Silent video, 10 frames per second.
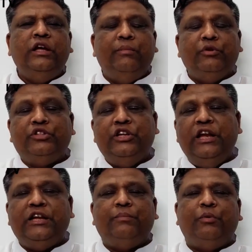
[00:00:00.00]
এবং
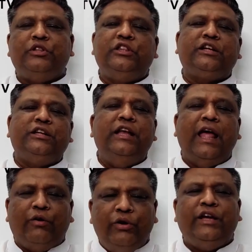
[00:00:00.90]
সিলেটের প্রত্যেকটি
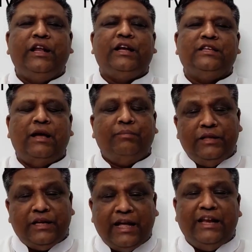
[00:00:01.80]
নাগরিকের কাছে
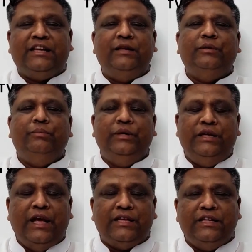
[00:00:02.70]
আপনাদের কানেক্টিভিটি
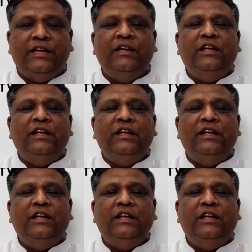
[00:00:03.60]
আছে